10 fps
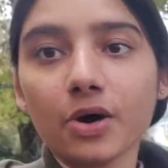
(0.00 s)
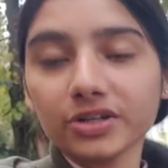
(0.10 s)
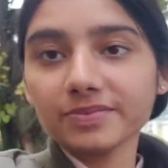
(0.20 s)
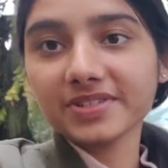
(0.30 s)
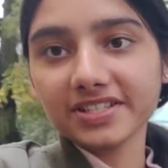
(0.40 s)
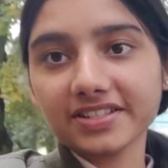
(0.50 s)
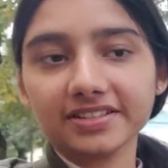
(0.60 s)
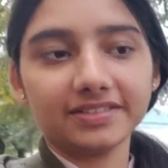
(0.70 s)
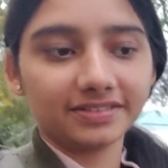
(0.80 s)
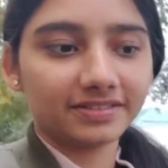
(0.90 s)
ऑटम
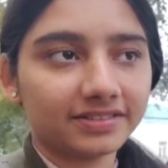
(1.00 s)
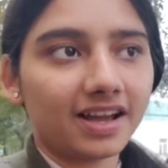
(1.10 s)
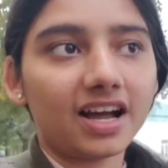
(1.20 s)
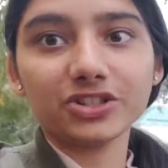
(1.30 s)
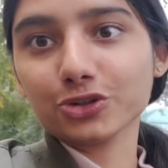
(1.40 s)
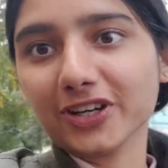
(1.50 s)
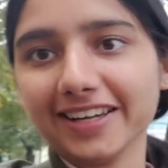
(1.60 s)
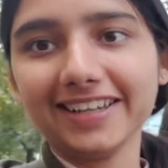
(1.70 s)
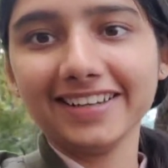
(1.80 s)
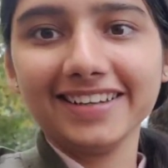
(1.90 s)
सीज़न आ चुका
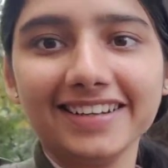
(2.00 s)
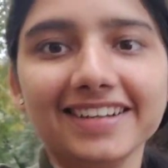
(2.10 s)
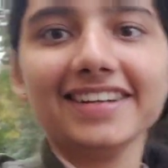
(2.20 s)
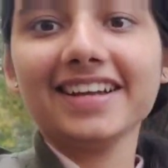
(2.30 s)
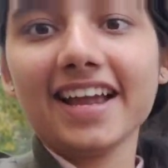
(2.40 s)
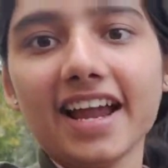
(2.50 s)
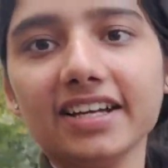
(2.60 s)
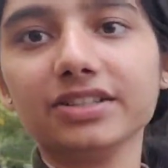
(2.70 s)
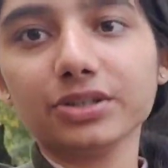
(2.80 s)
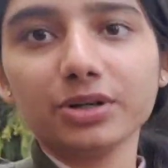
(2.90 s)
है
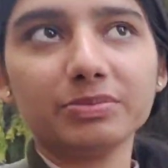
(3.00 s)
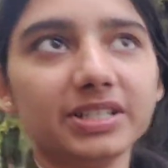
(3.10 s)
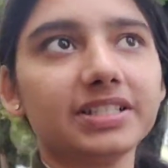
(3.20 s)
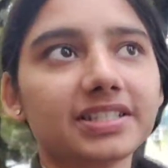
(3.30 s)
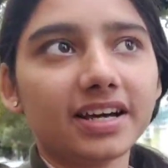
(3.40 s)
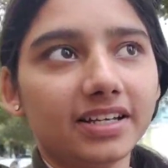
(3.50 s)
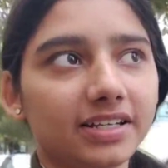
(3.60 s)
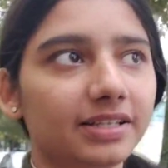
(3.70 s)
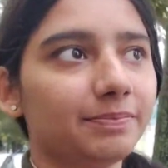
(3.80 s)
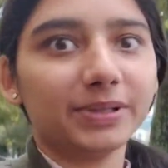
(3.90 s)
एंड तो अभी सारे
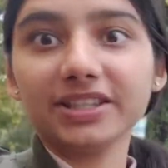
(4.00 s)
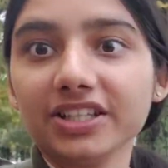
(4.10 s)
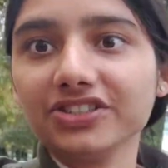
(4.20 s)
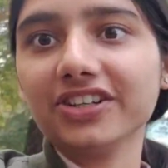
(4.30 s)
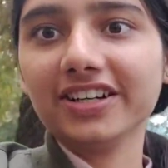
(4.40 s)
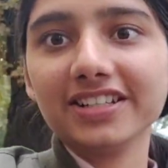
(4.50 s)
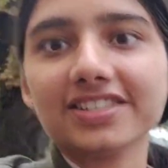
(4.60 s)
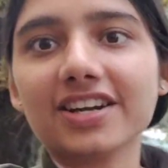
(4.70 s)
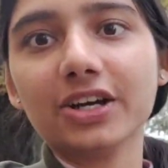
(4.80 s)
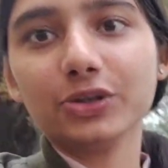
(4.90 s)
पत्ते झड़ने
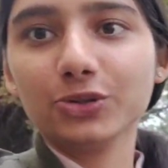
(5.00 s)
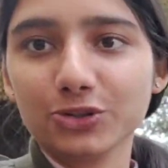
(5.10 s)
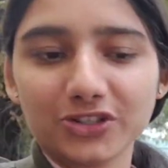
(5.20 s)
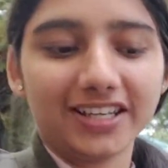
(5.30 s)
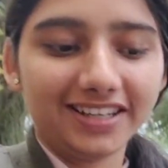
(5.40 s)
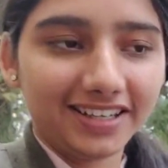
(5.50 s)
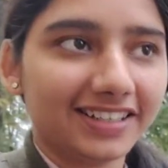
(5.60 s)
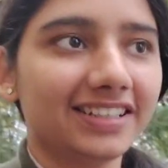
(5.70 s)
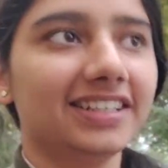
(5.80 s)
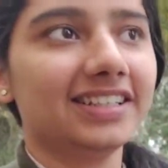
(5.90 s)
स्टार्ट हो चुके हैं
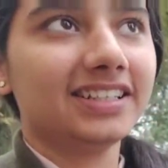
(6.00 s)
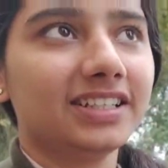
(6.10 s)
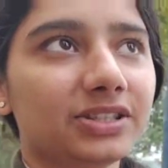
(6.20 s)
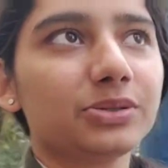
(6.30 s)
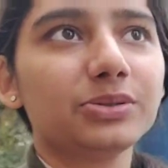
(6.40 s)
तो